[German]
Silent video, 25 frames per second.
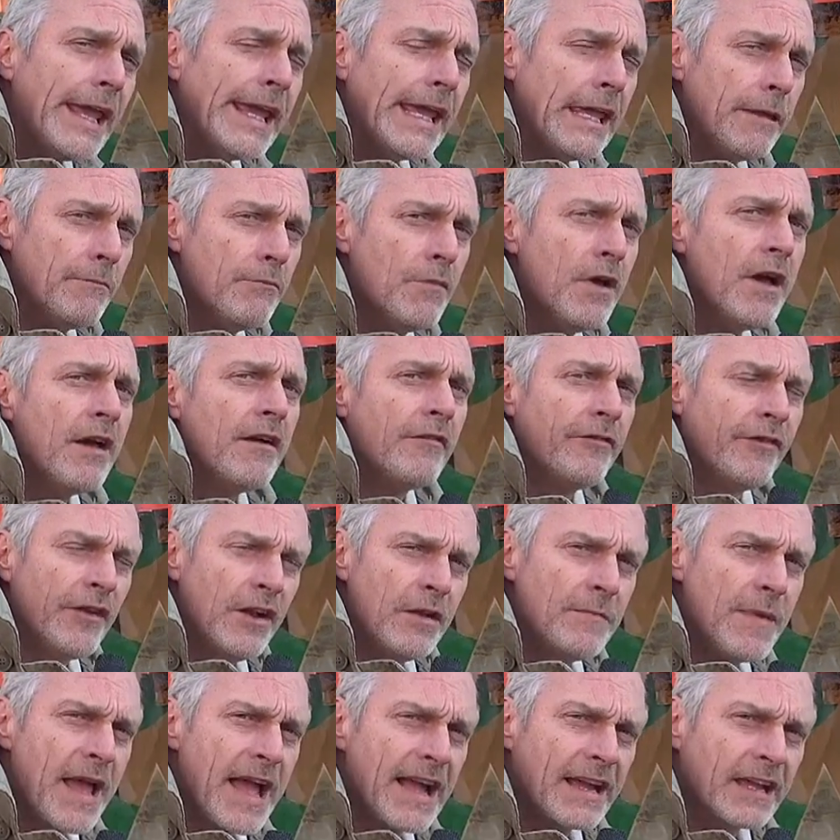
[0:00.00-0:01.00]
Im
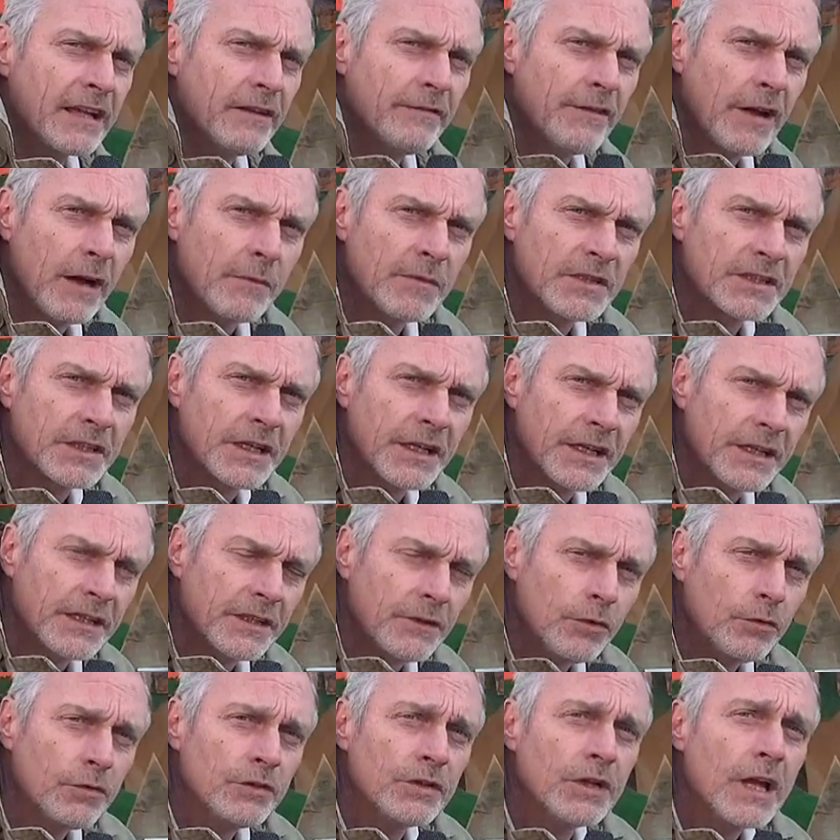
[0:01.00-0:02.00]
Filmeck in
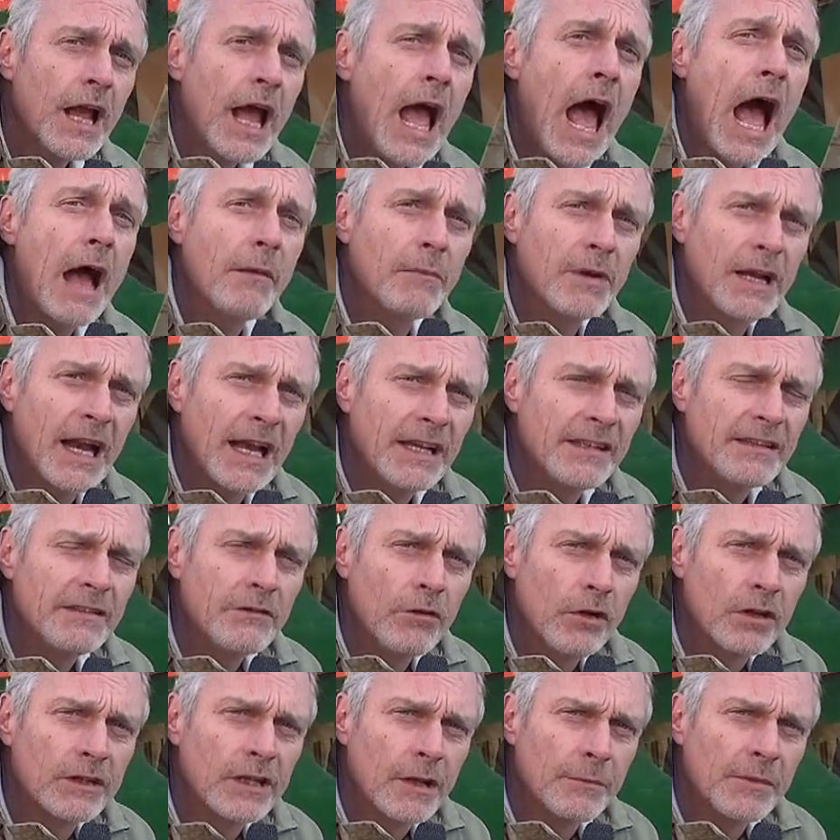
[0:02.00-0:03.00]
Wermelskirchen. Und am gleichen
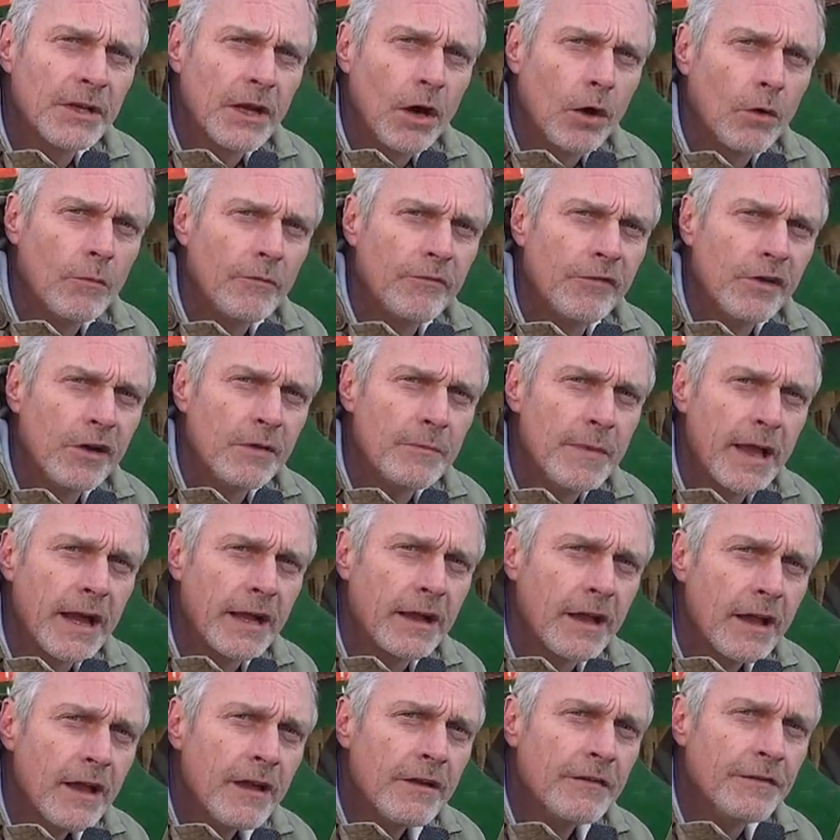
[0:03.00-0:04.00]
Ort, nämlich auch im
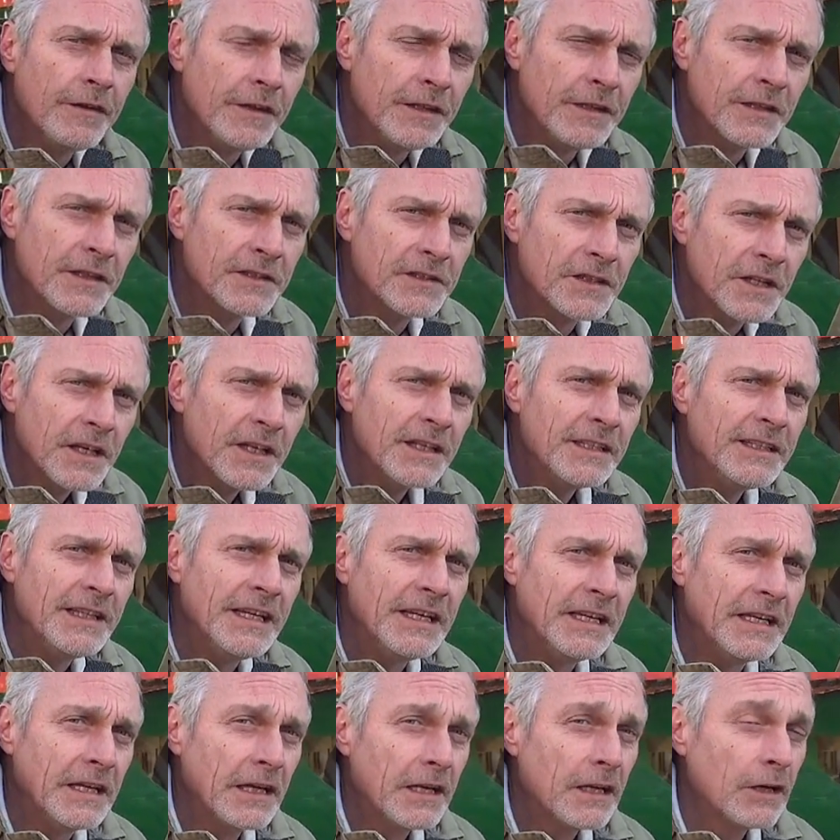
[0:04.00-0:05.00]
Filmeck, findet
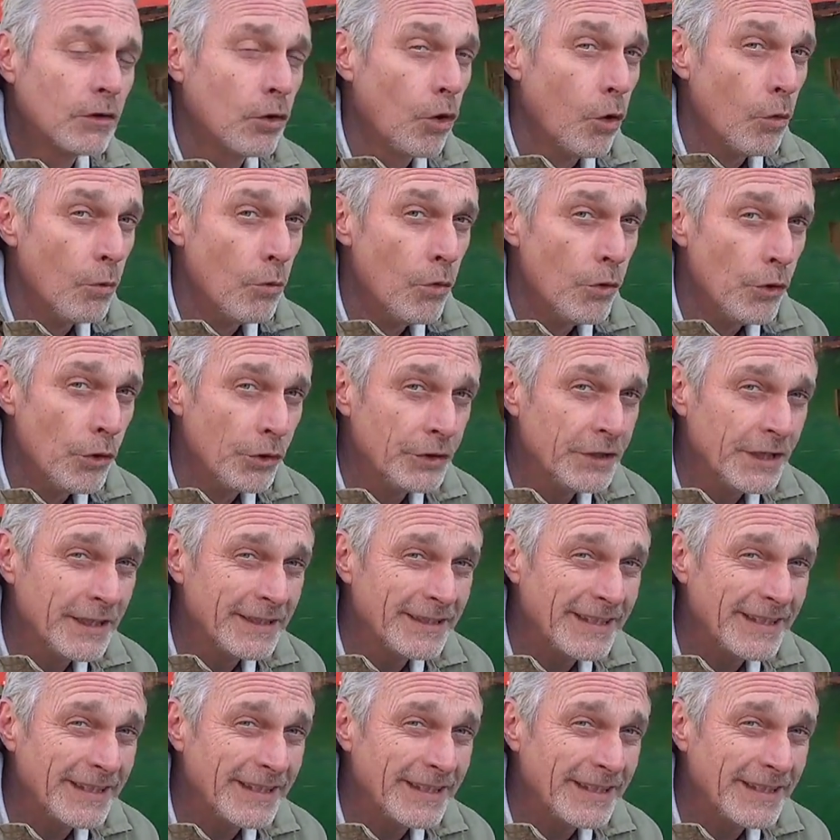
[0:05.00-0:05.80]
die Komödie,